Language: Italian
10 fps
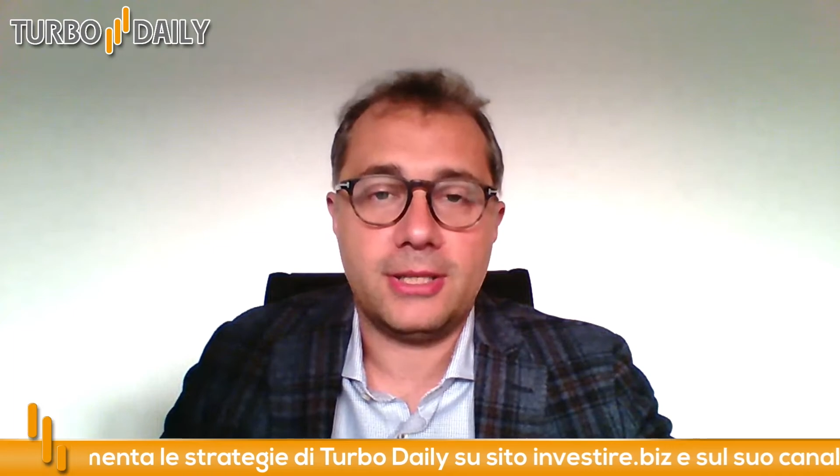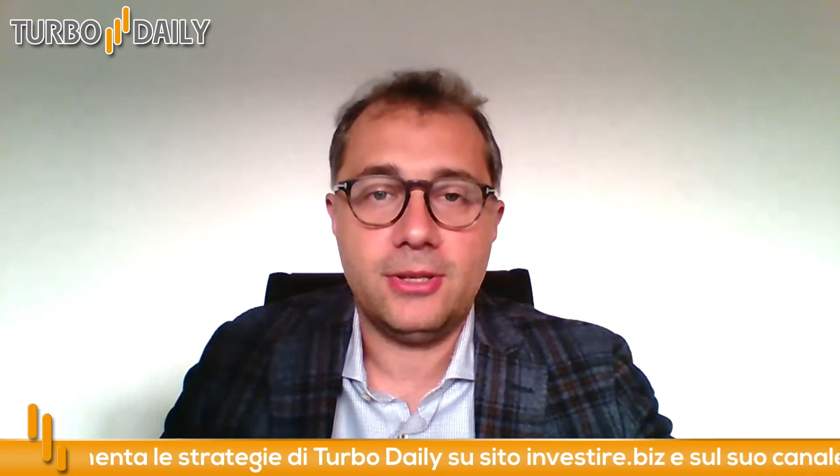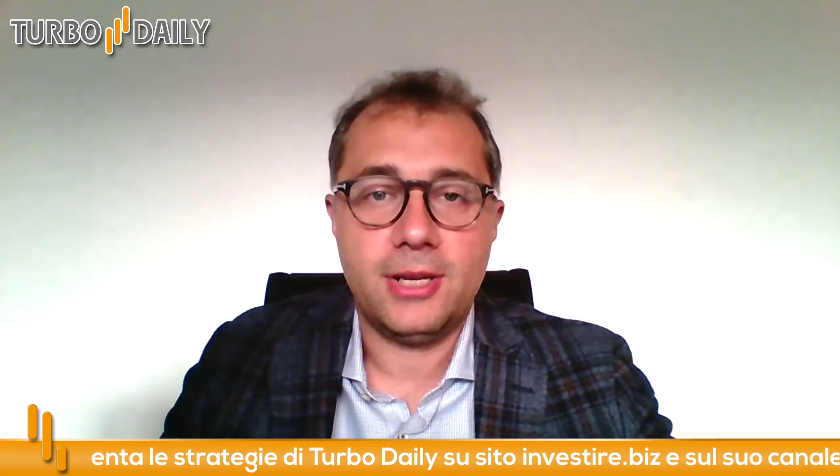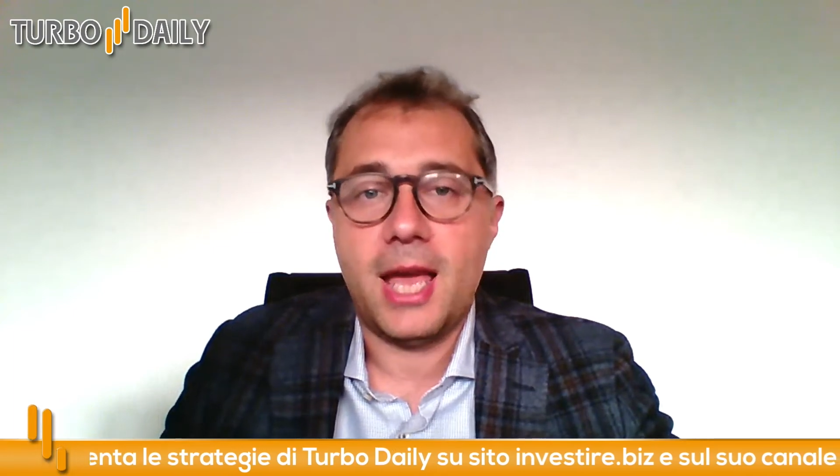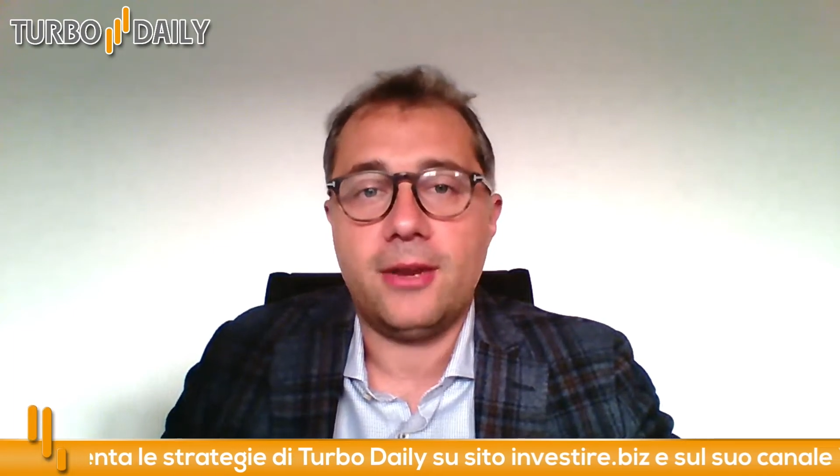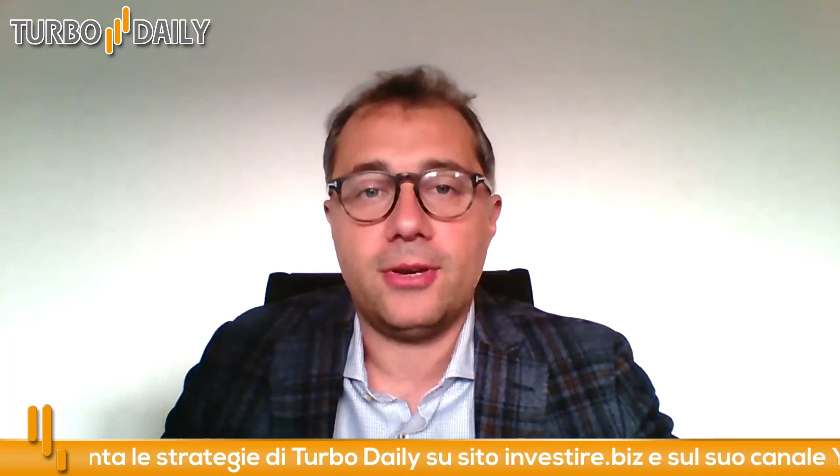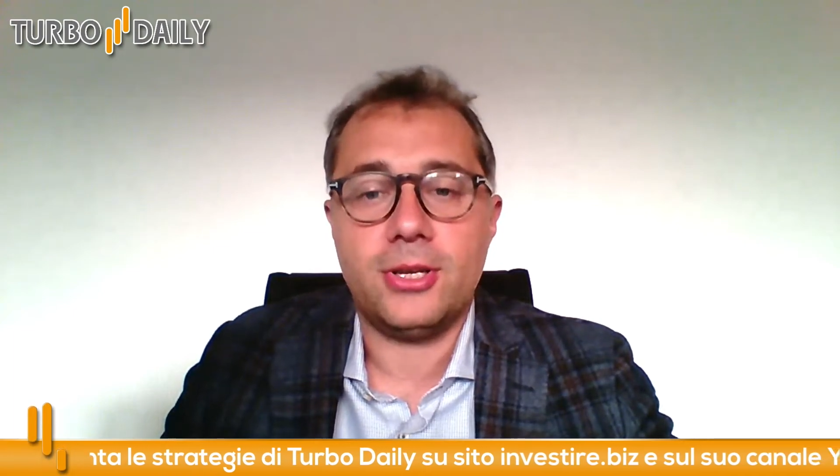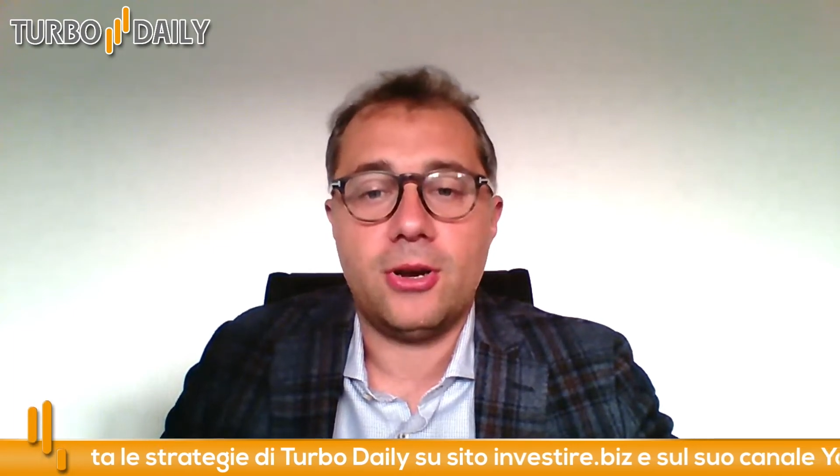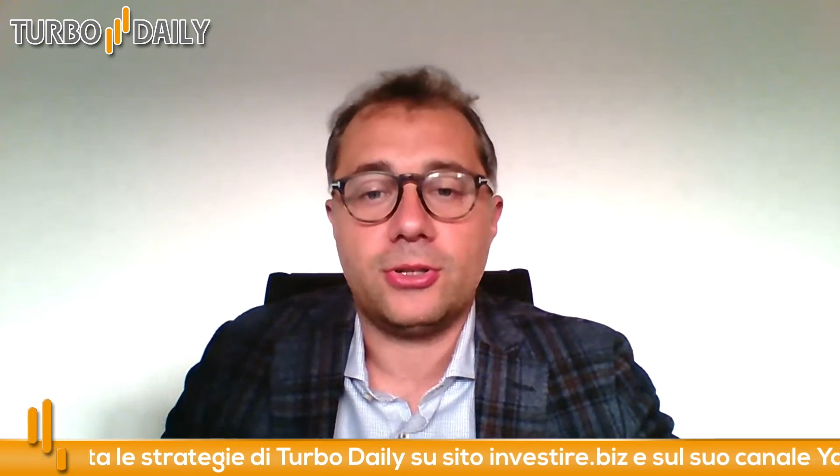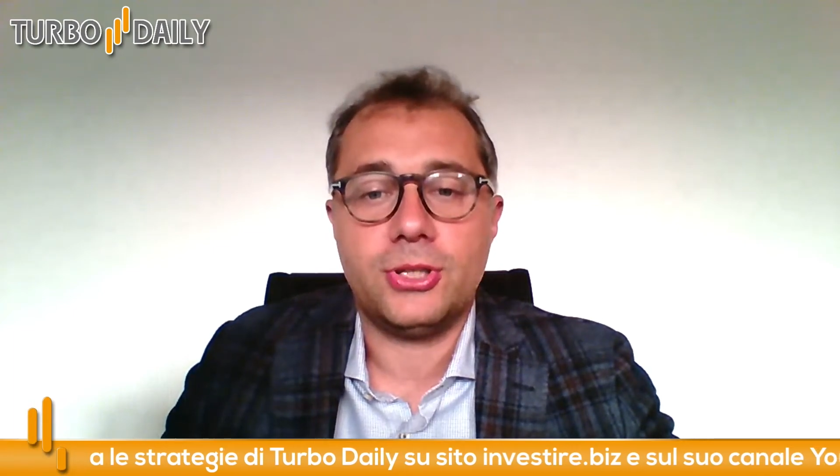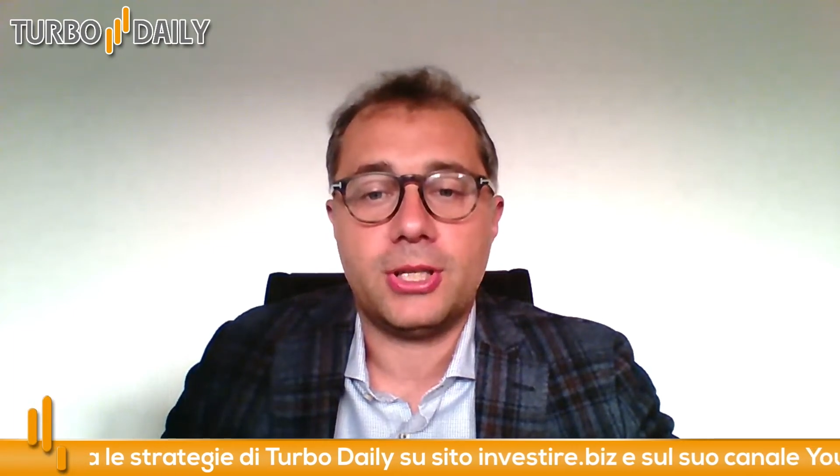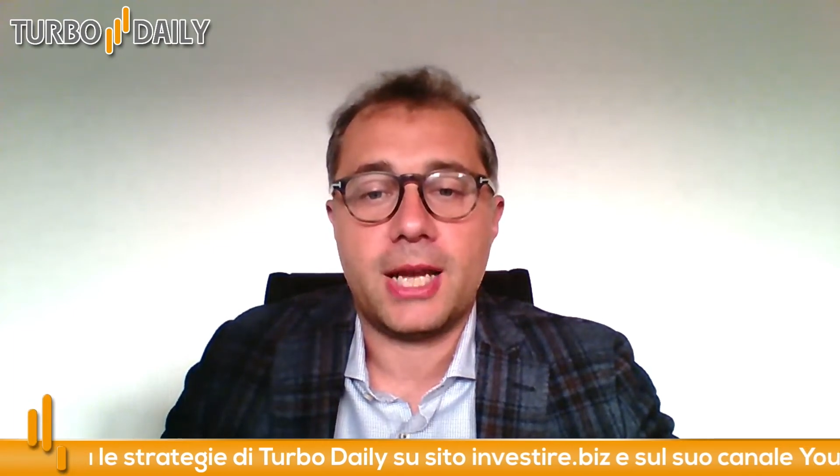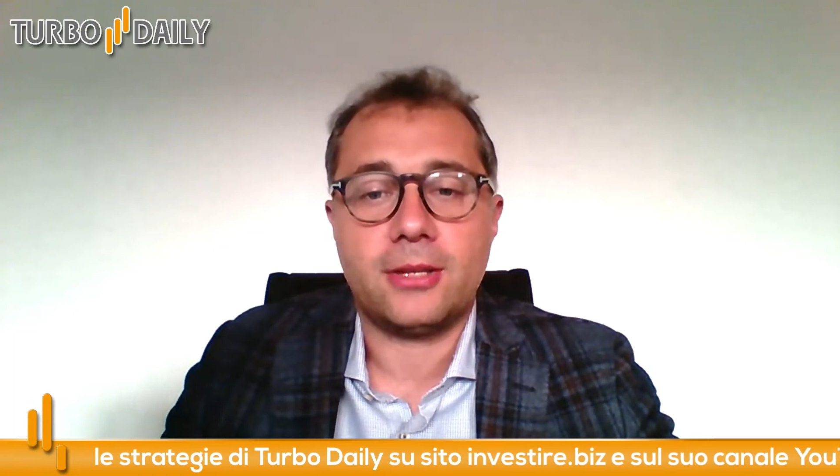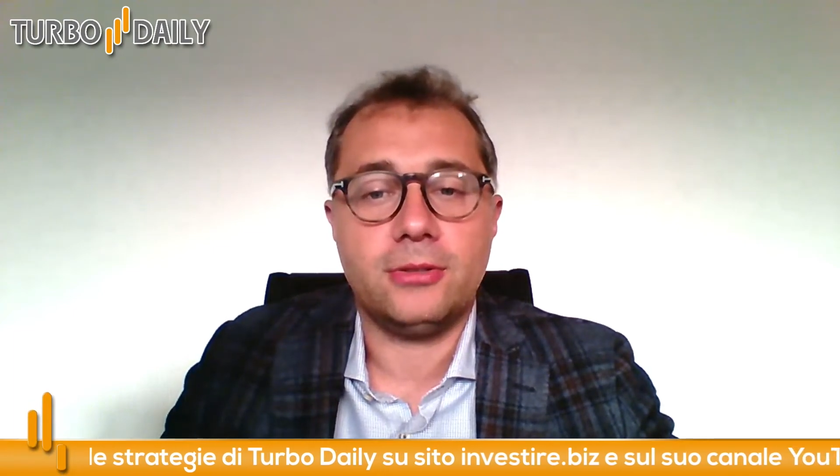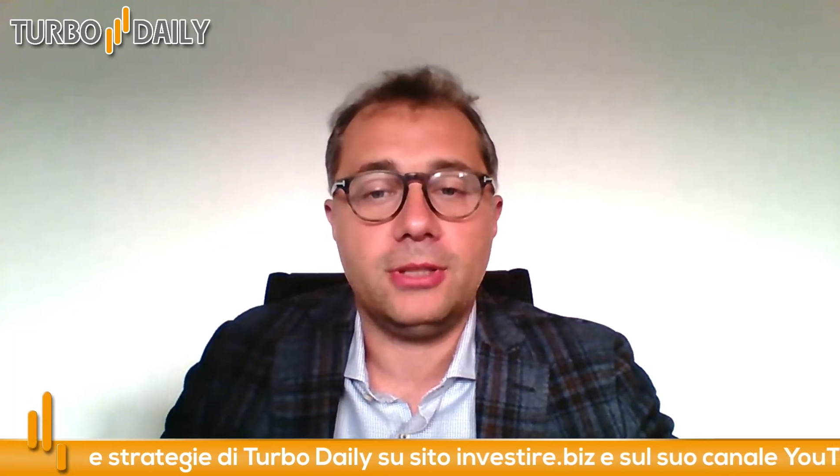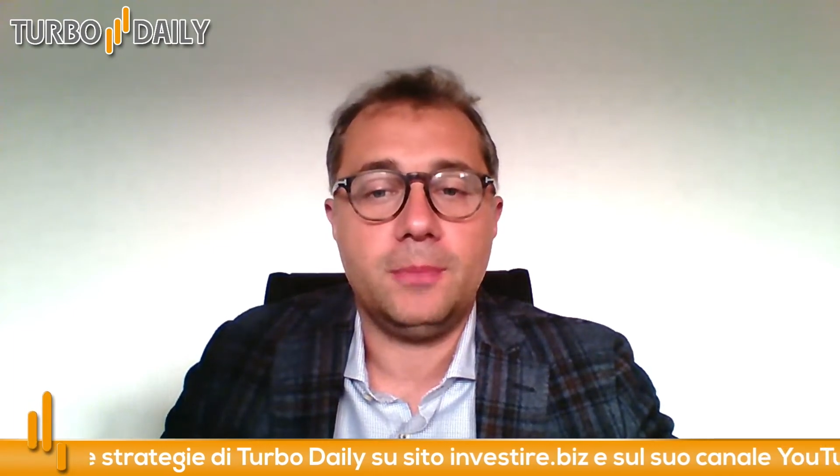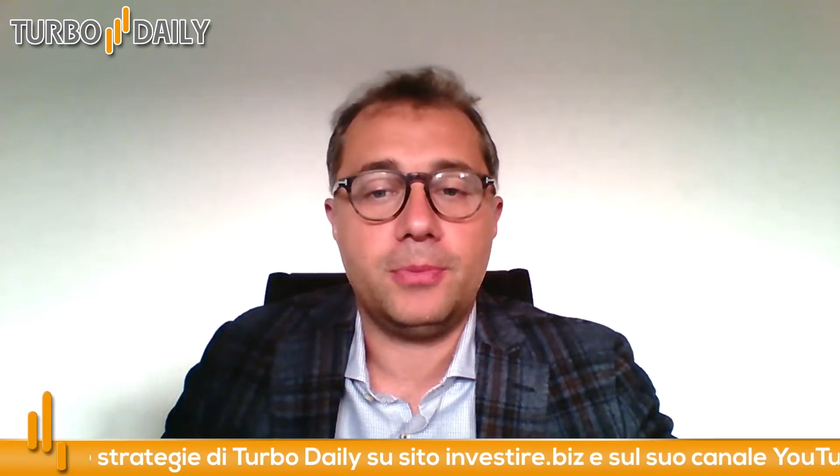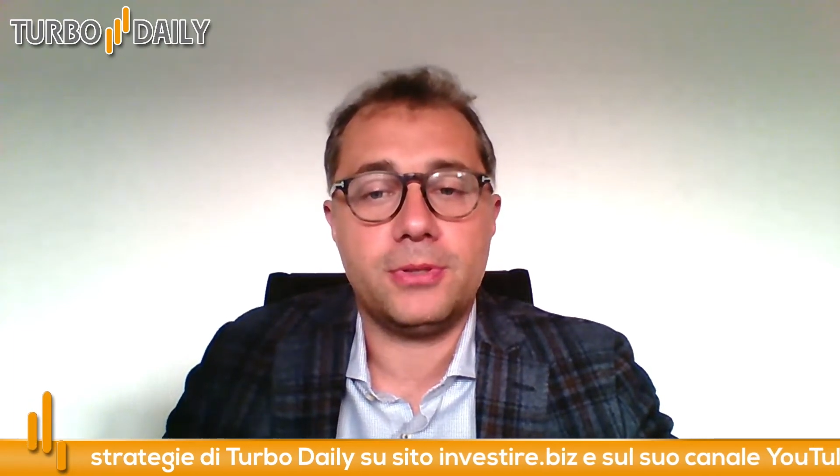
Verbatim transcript: azionario e ho cercato di